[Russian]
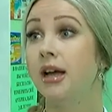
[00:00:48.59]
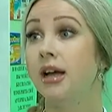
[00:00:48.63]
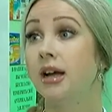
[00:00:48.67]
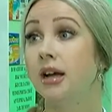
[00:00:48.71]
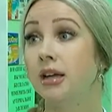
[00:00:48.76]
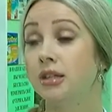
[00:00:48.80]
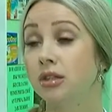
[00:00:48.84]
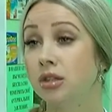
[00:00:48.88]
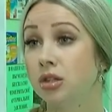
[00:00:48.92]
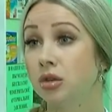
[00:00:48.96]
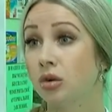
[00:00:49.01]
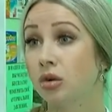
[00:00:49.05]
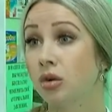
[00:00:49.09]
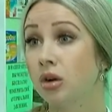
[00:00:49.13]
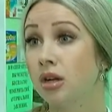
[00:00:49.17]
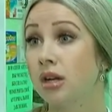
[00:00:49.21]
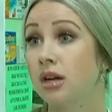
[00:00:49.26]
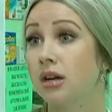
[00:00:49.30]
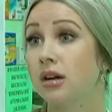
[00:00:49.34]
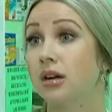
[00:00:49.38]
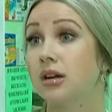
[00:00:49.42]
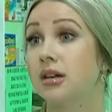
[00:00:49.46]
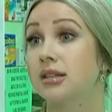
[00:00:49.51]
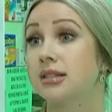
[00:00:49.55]

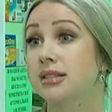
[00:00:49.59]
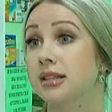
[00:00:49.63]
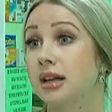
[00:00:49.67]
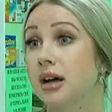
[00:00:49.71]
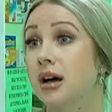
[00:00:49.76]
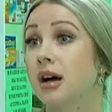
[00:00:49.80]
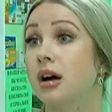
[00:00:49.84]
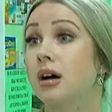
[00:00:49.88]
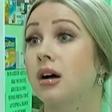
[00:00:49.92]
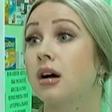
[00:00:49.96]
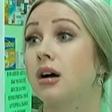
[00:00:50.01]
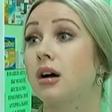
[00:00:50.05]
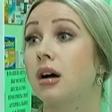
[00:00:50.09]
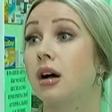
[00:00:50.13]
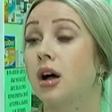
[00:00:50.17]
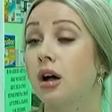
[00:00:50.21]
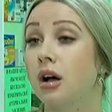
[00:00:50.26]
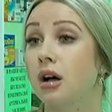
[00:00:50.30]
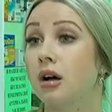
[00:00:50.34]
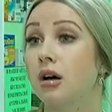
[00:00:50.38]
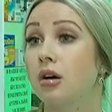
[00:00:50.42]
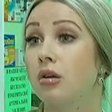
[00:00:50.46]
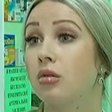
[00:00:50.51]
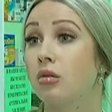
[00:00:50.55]
контроля за
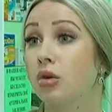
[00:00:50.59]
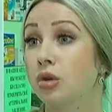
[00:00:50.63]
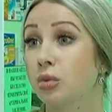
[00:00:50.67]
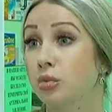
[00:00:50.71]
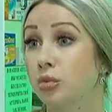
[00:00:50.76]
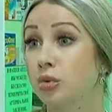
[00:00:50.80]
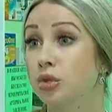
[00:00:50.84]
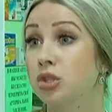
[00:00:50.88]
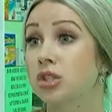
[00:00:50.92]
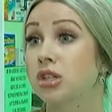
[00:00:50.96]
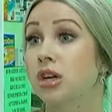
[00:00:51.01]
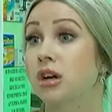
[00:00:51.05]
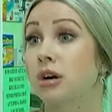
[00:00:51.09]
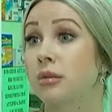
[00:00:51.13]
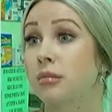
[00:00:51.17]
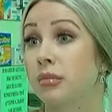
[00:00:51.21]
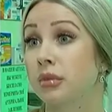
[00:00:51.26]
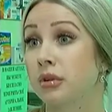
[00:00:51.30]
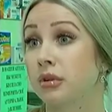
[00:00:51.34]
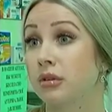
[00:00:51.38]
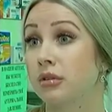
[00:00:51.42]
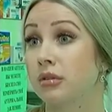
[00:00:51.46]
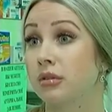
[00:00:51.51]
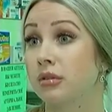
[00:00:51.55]

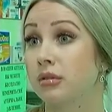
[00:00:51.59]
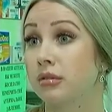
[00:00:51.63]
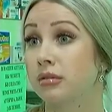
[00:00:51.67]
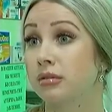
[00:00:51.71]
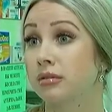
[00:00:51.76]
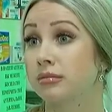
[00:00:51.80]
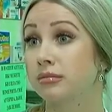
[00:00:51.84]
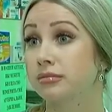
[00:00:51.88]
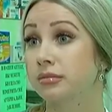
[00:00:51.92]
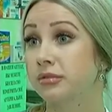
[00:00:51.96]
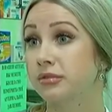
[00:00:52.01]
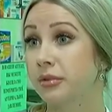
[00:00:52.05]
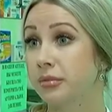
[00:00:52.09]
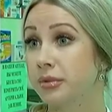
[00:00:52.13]
отпуском э,